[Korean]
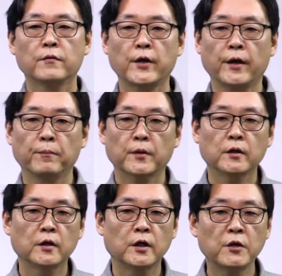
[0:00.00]
네,
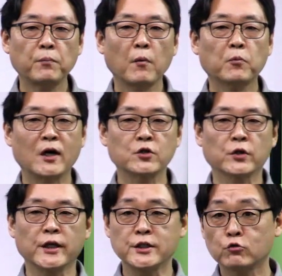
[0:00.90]
그 입법
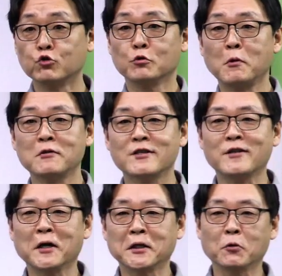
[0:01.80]
과정의 이제 두 번째
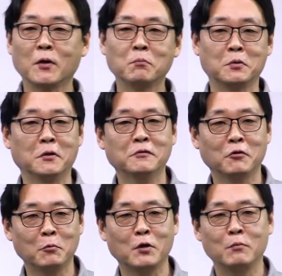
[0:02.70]
단계로 한번
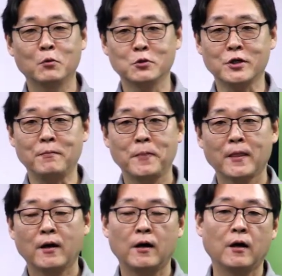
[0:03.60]
넘어가 보죠.
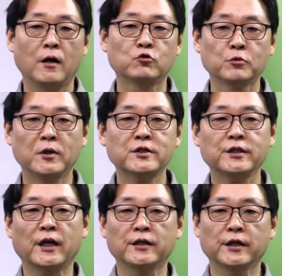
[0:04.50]
아, 두
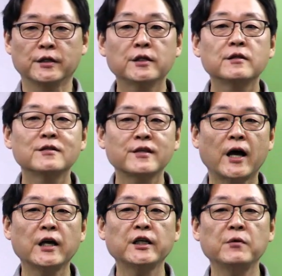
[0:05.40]
번째 단계는
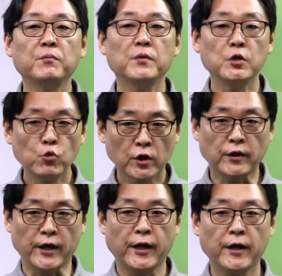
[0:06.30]

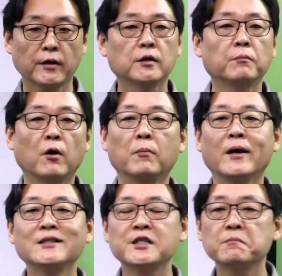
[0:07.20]
상임위원회 그
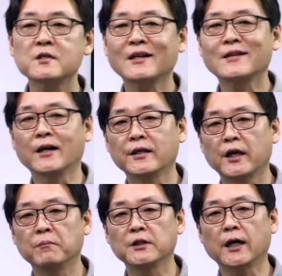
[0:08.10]
법안 심사
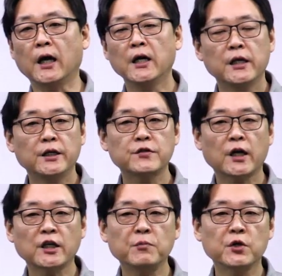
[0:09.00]
단계입니다. 이
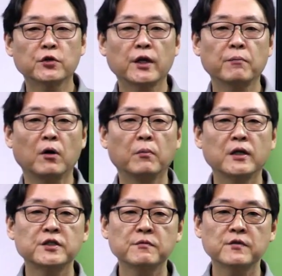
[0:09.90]
상임위원회
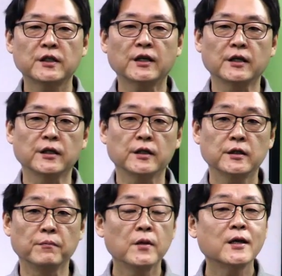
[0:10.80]
법안 심사
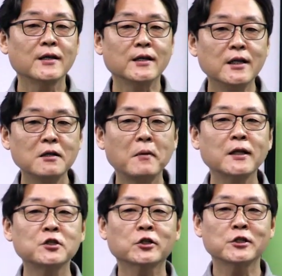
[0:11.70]
단계는
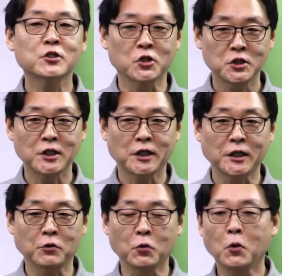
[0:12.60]
일반적인 절차가
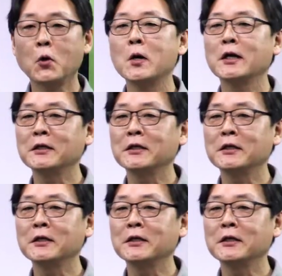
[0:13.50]
있고